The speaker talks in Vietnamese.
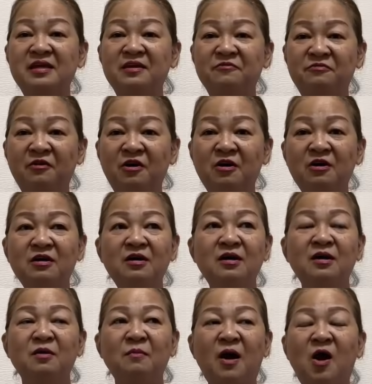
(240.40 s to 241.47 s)
việc phước
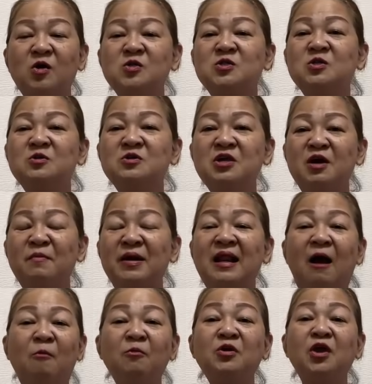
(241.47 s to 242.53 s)
mà hồi xưa giờ mình
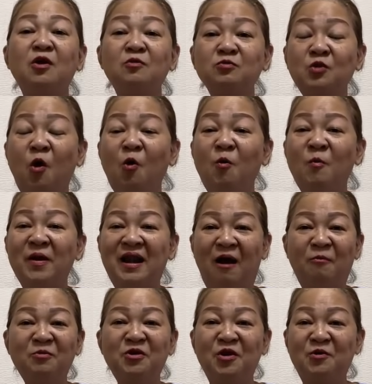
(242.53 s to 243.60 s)
không chịu tu mình
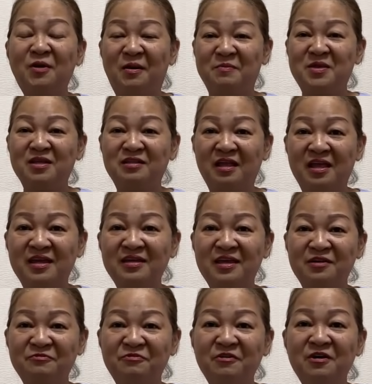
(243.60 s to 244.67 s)
không chịu làm việc thiện
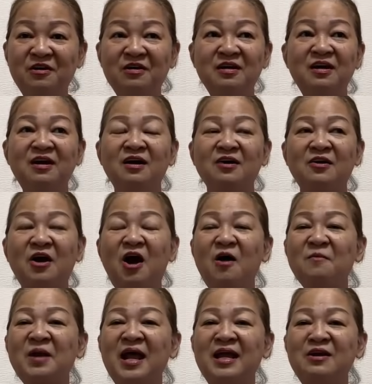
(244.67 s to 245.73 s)
việc phước rồi
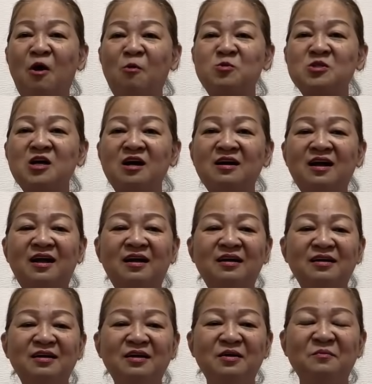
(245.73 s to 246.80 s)
hôm nay đột xuất
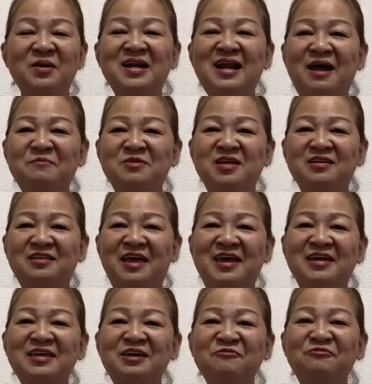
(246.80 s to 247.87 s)
á mình làm việc
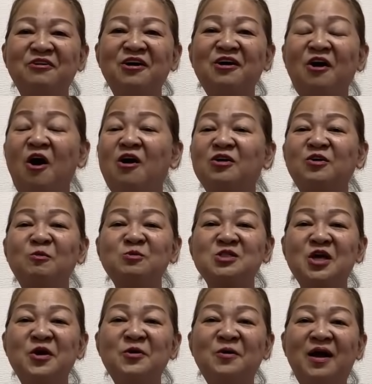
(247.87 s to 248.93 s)
thiện gì phước có một chút
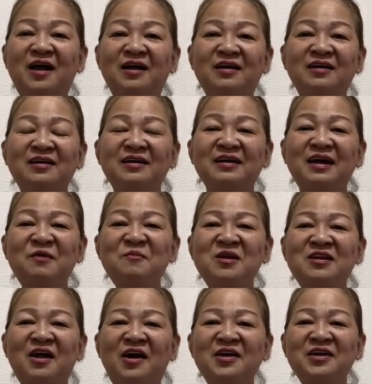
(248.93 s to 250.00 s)
xíu à cái
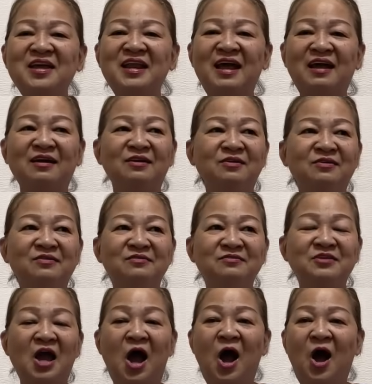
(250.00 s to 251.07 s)
mình nói gì nè
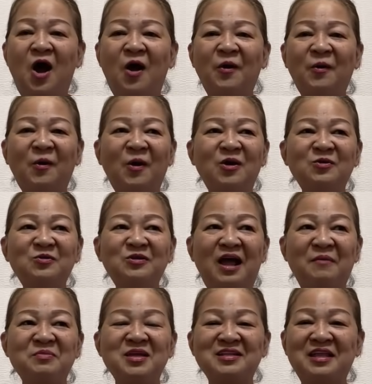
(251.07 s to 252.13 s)
trời đất ơi tôi
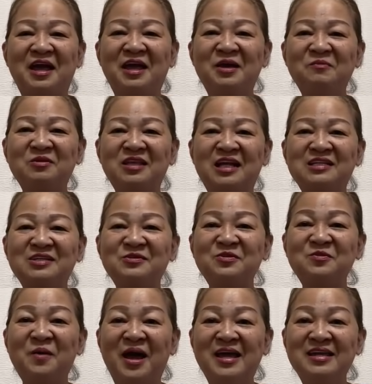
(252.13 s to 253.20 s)
làm việc thiện mà tại sao
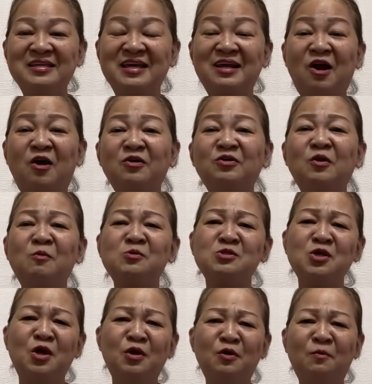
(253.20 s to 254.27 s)
tôi bị vậy có một chút
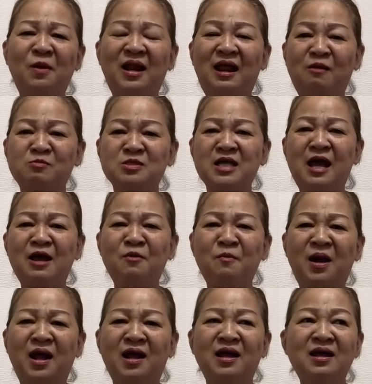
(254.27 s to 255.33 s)
xíu mà làm sao
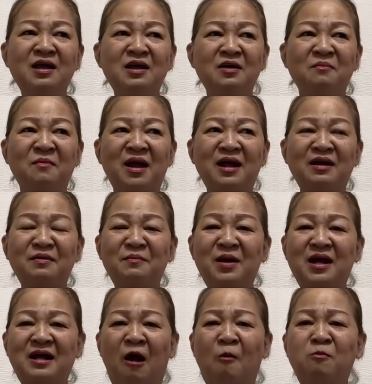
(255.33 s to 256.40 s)
mà mà
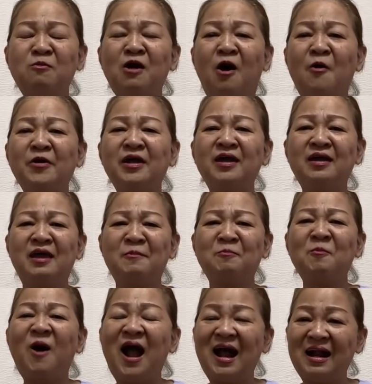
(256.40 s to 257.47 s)
mà cổng nổi cái nghiệp
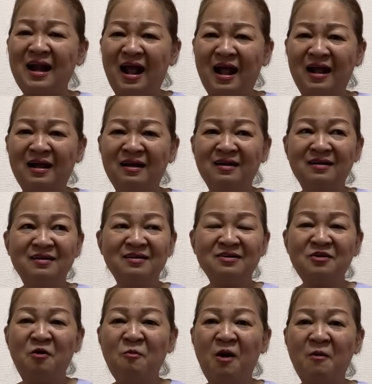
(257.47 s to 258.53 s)
quá nặng
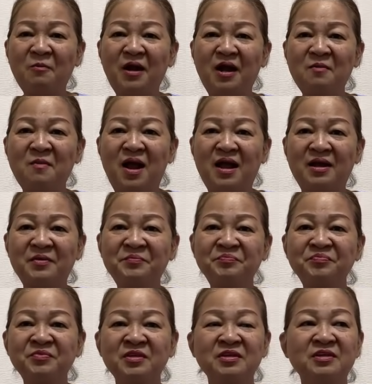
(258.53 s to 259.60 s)
đúng không các bạn
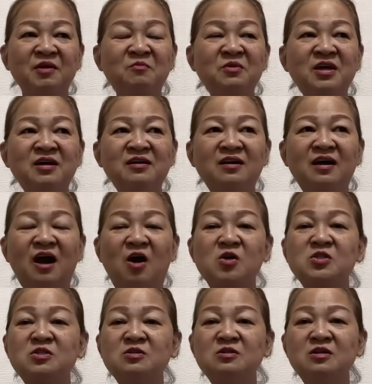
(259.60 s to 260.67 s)
giống như hồi
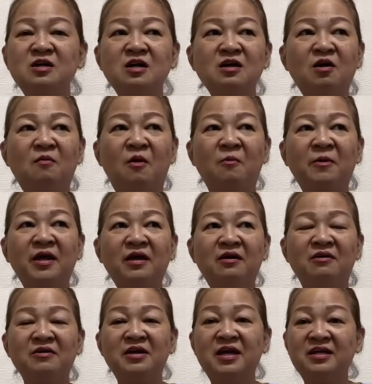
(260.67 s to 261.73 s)
xưa có một cái
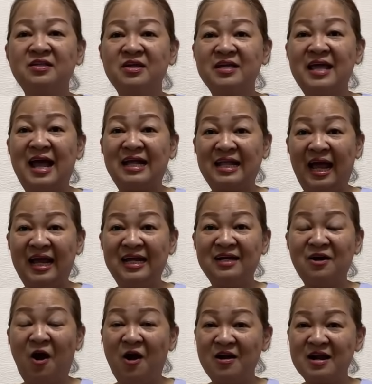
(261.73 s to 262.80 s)
người kia tiết già thấy
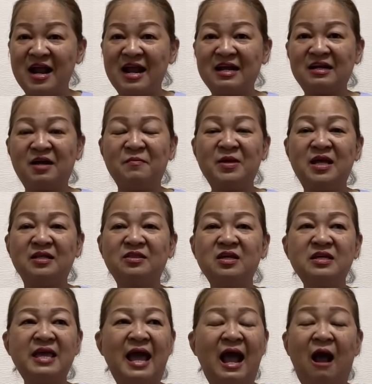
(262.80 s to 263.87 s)
rõ ràng nè bây giờ
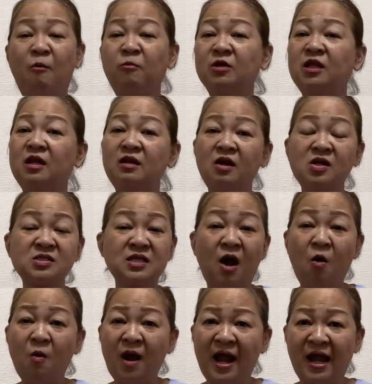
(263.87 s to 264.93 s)
tiết già không có thích nói
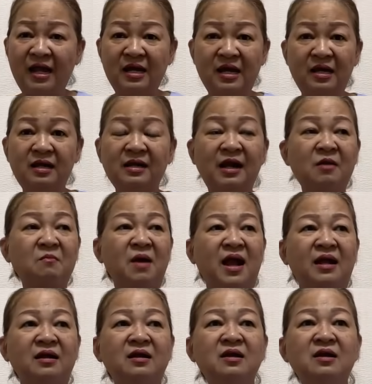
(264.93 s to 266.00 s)
xấu ai hết đó các
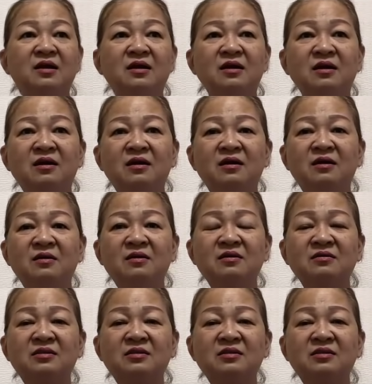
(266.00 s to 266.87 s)
bạn à,